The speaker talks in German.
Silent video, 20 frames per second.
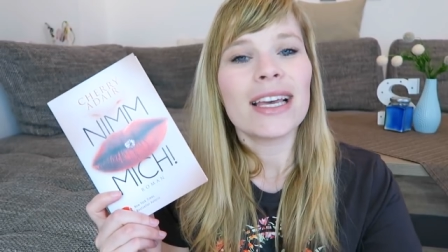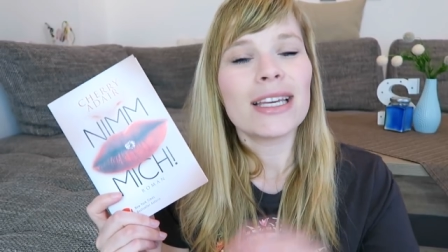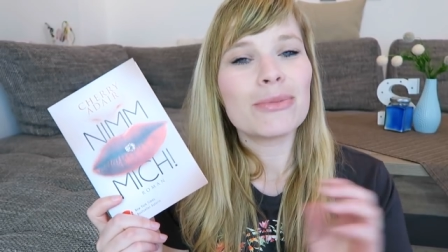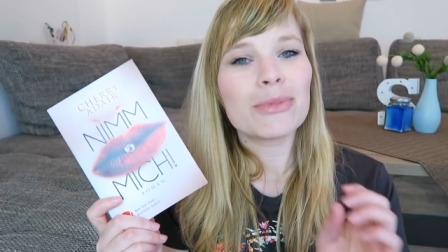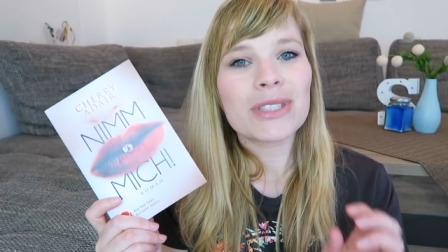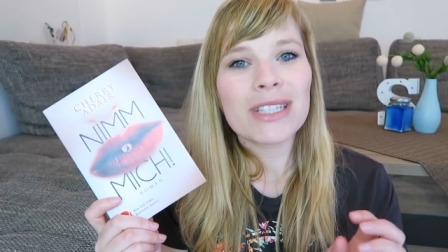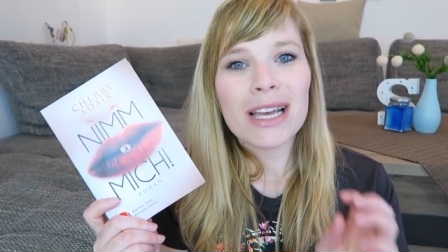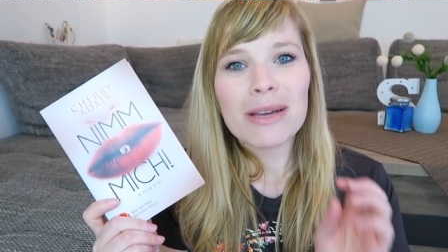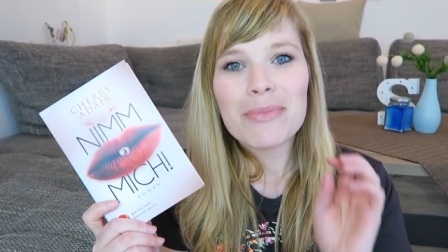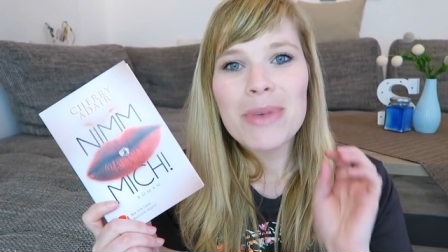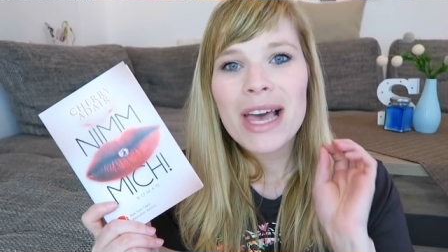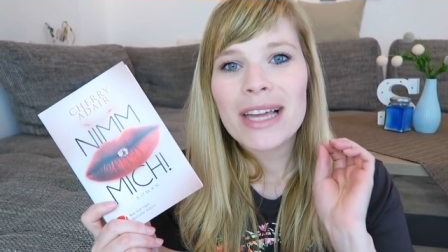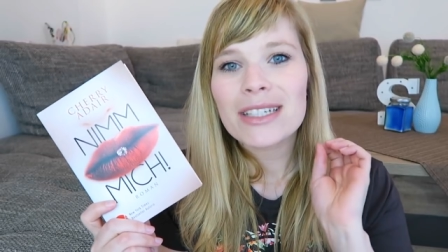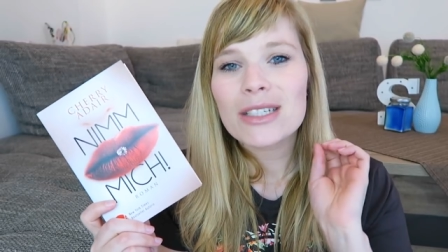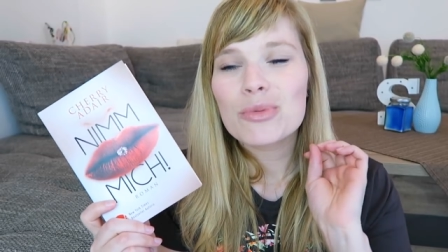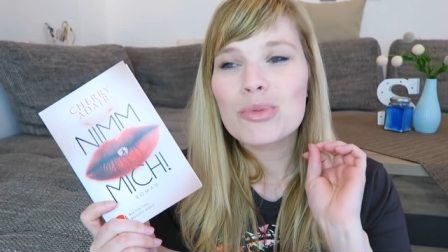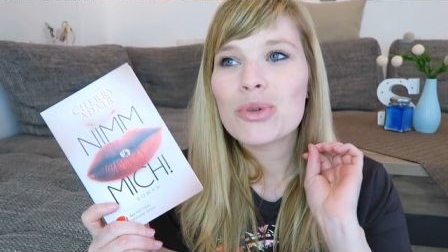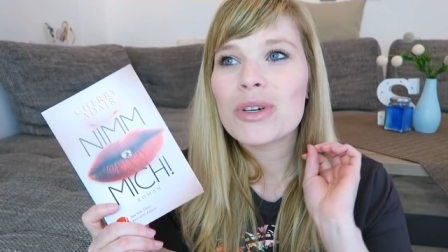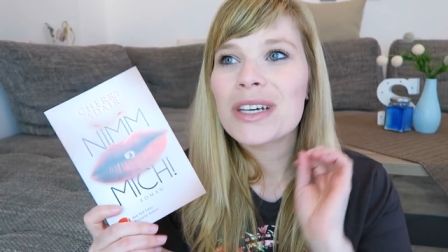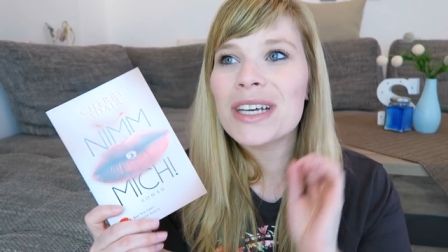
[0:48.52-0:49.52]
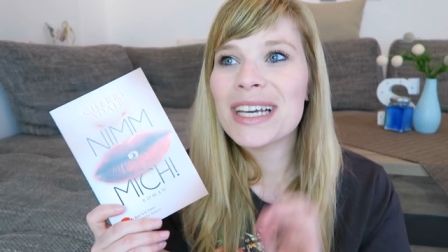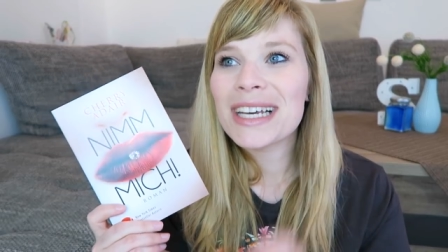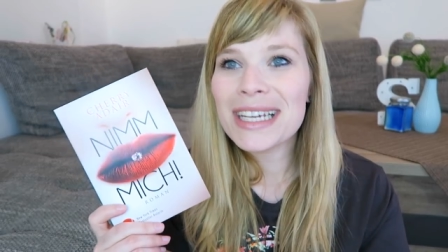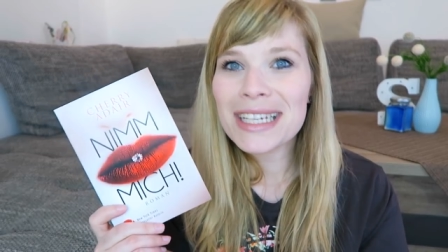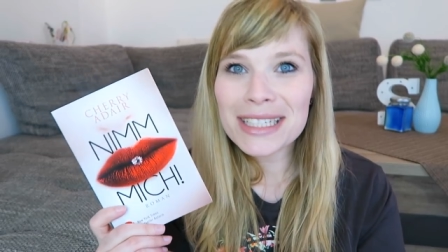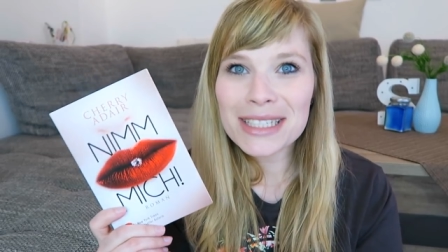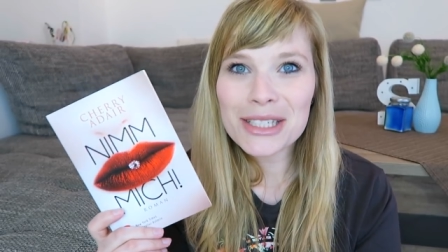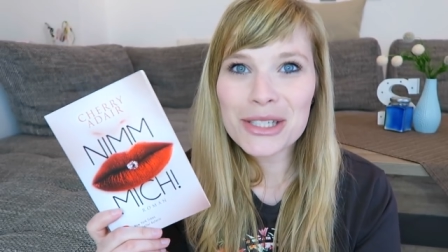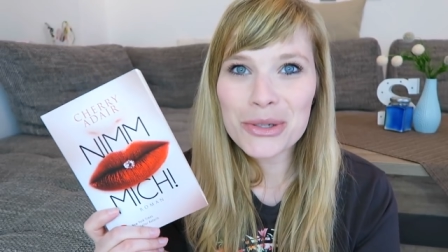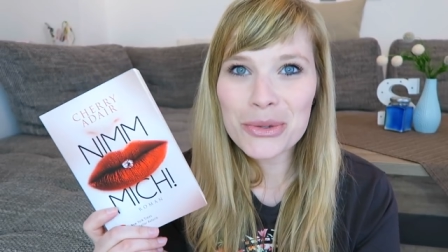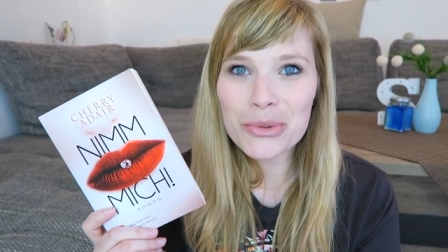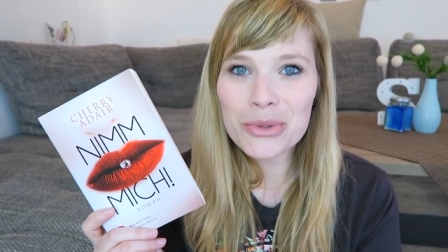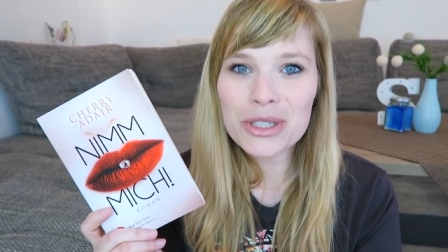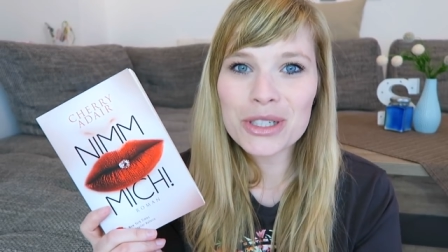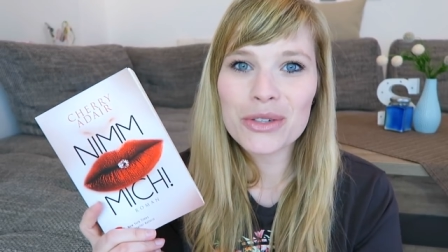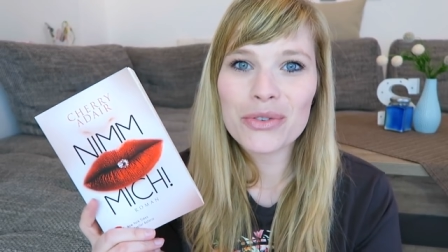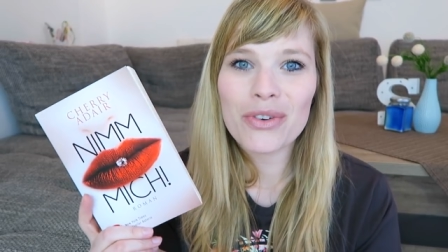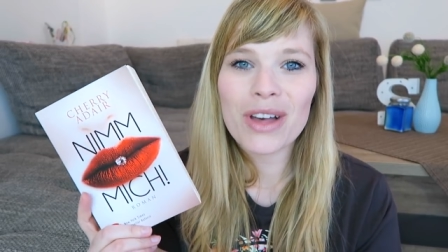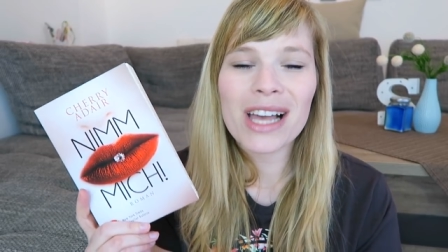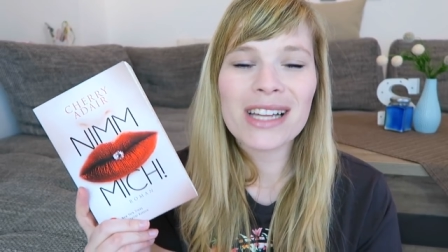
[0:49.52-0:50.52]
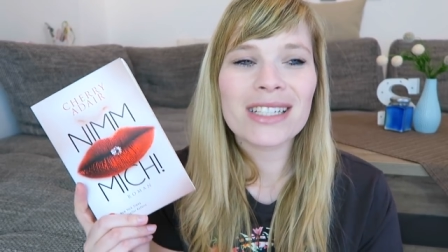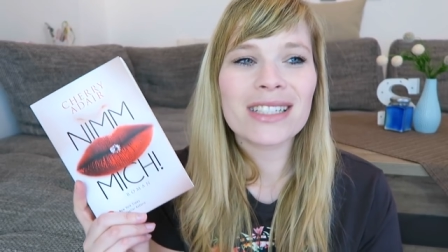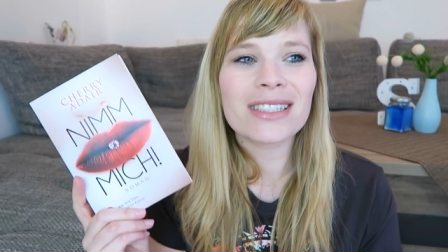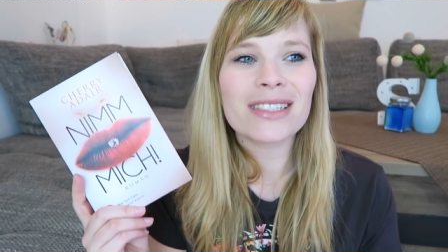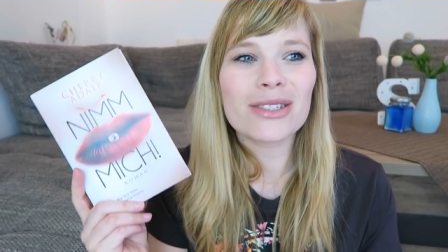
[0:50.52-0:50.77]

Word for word: ich muss sagen, mir hat das Buch richtig gut gefallen.